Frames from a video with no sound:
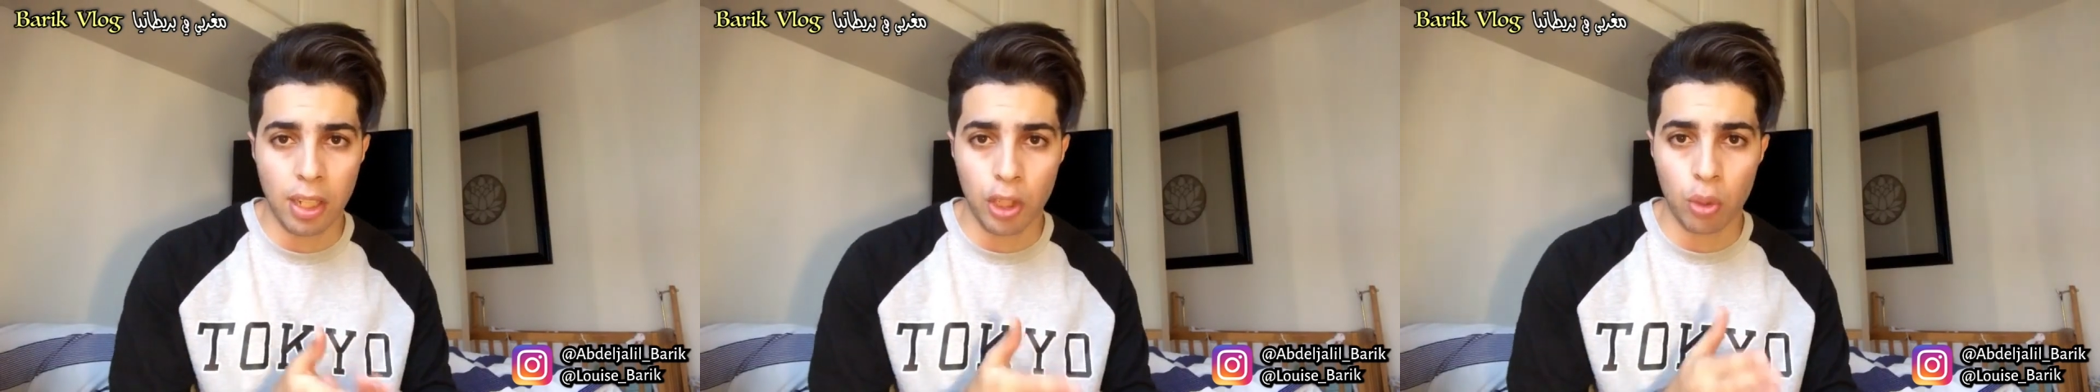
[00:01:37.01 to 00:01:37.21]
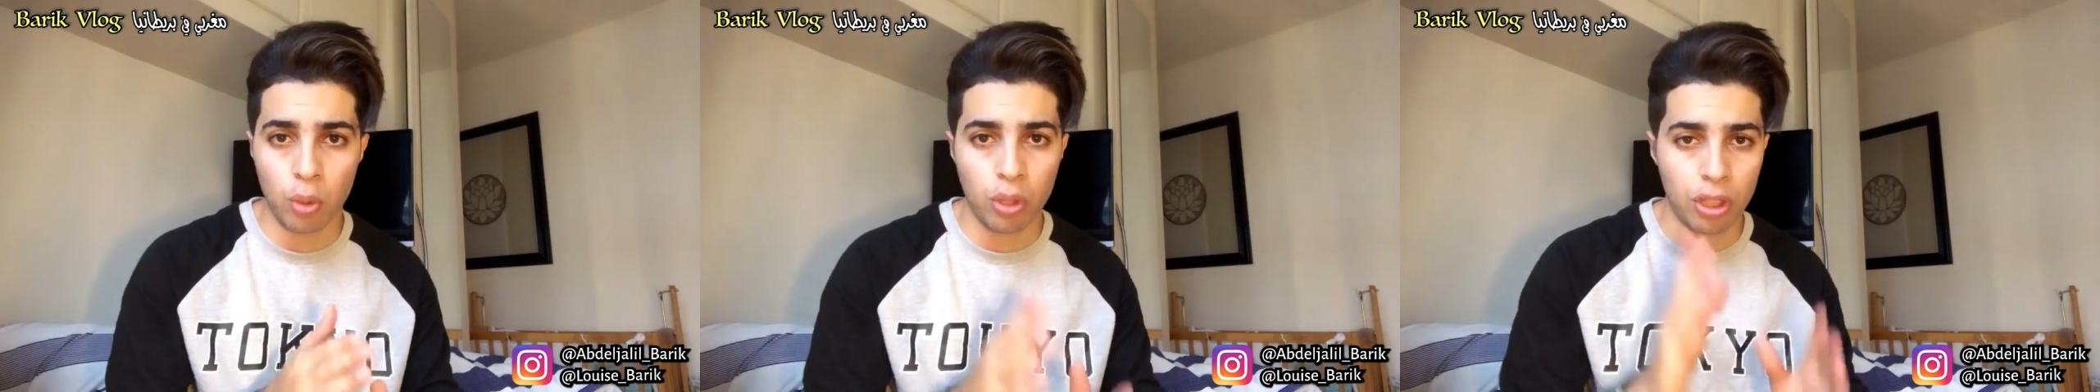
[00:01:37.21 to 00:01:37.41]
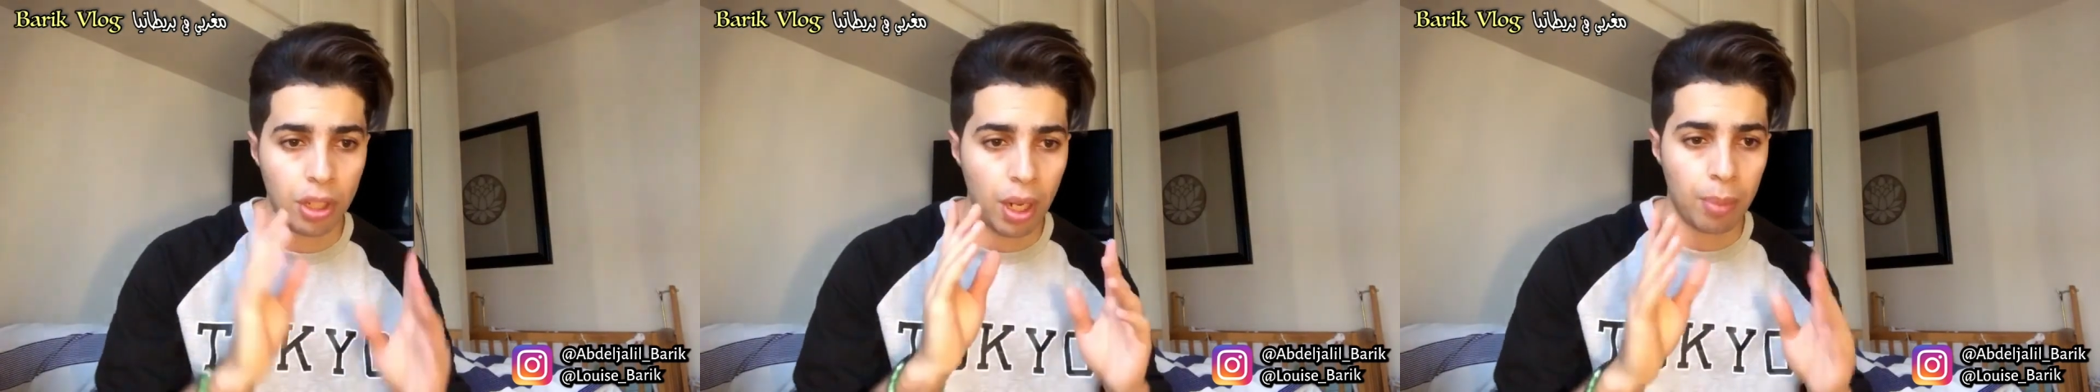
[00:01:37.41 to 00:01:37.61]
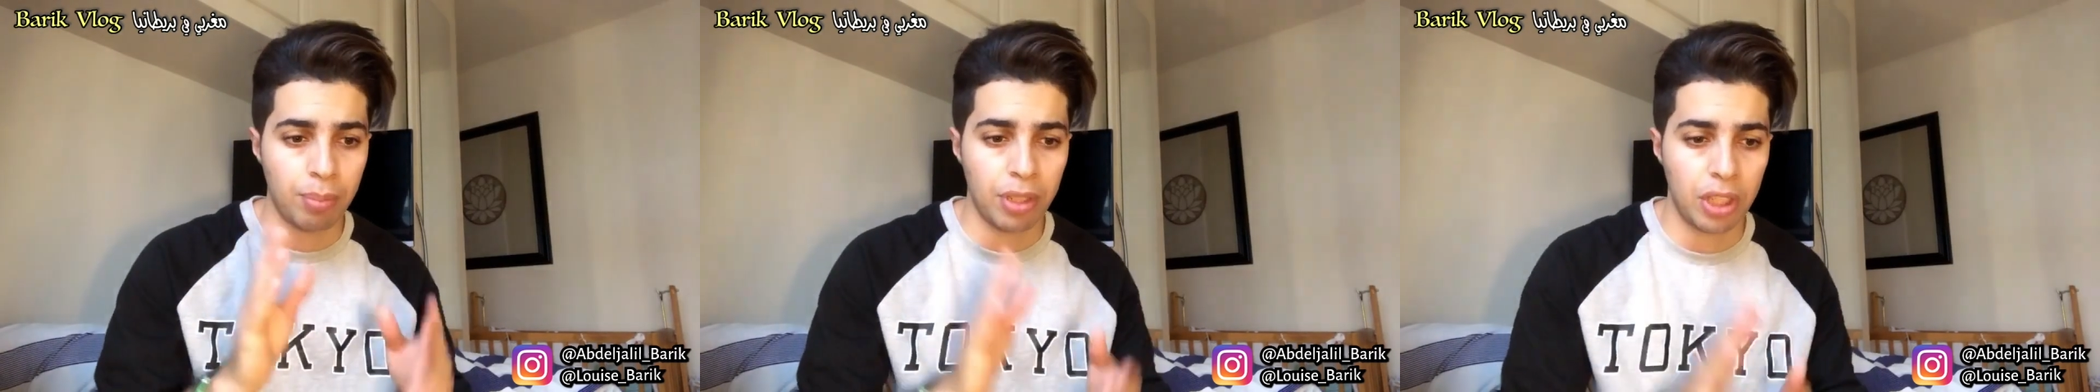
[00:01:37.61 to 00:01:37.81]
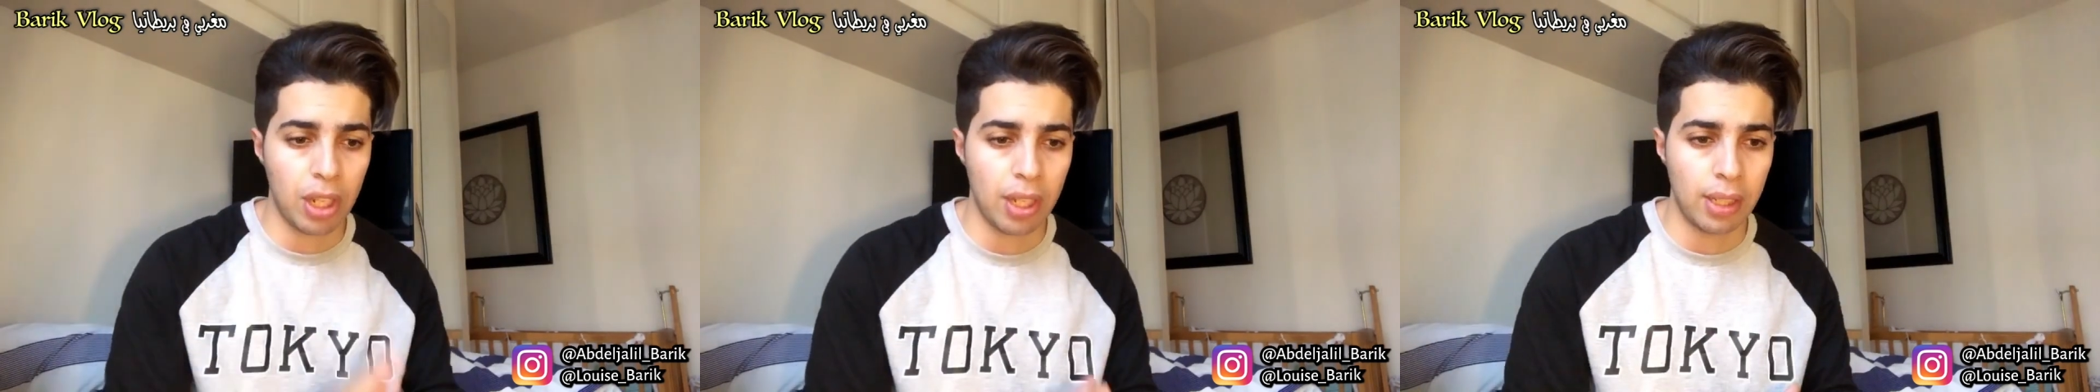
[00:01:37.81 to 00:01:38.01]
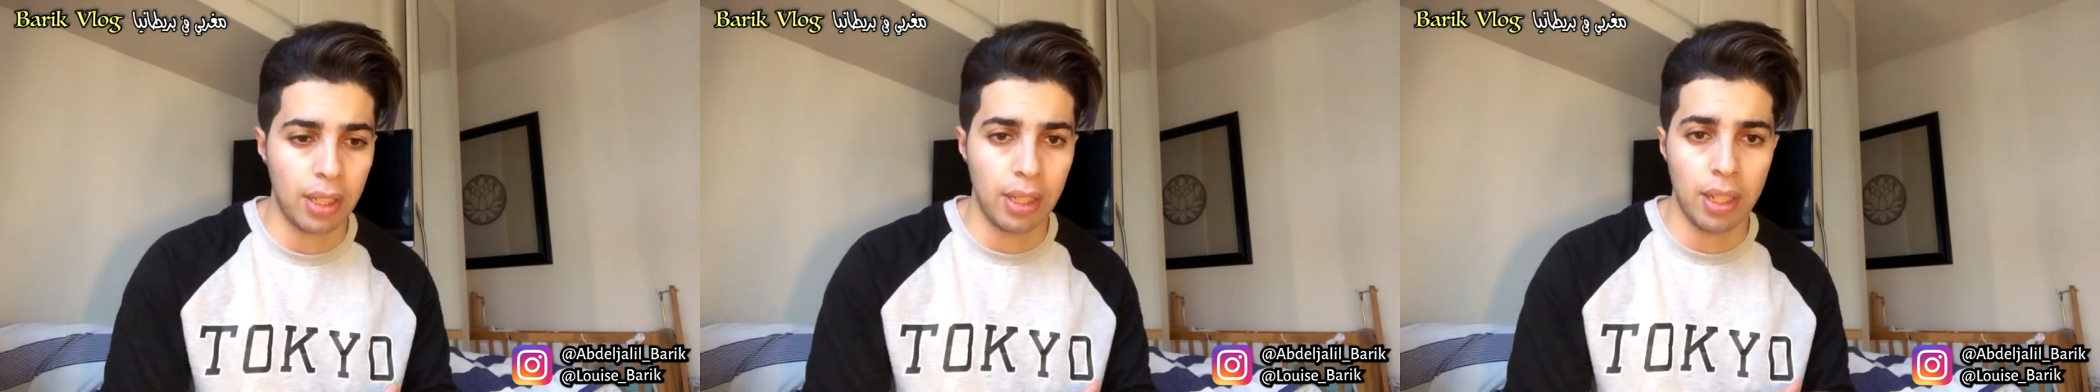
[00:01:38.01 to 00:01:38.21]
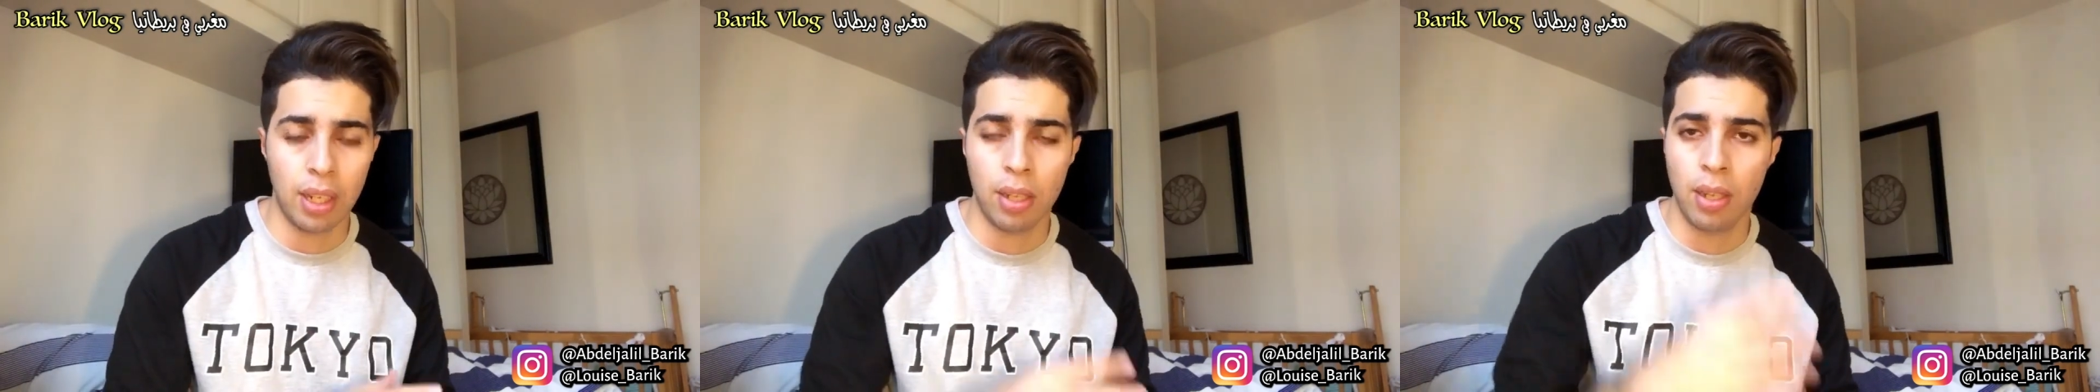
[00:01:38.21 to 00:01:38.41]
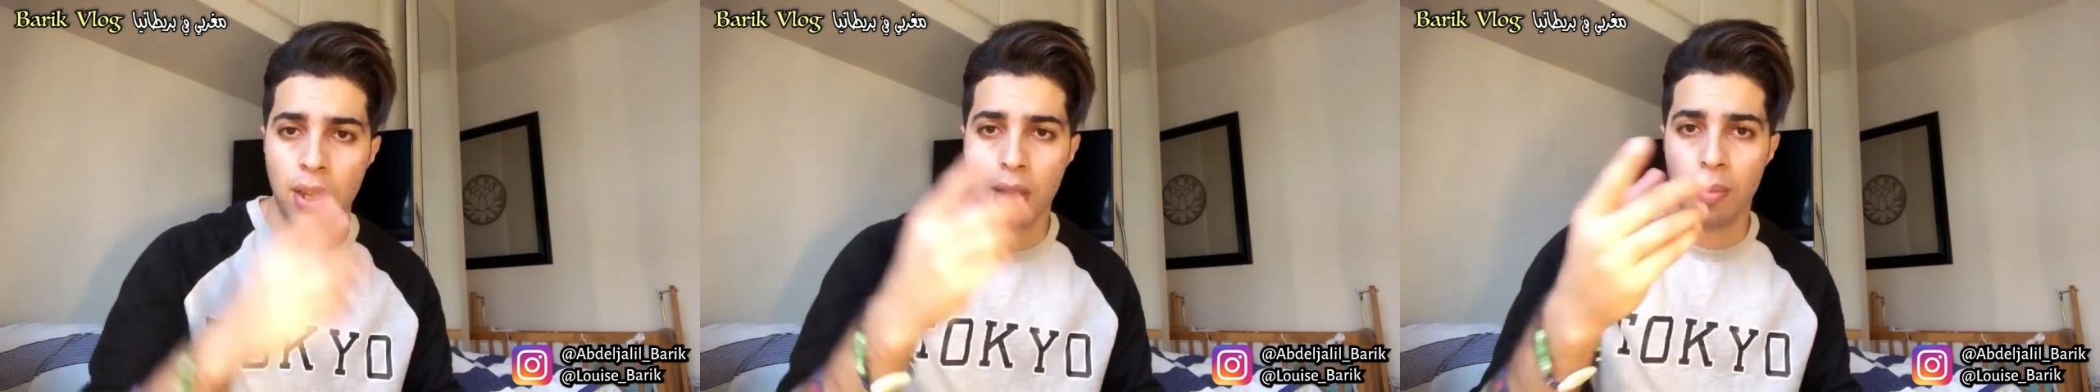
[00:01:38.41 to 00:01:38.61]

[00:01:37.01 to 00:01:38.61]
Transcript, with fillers: لا جوج راه ربي شاهد عليا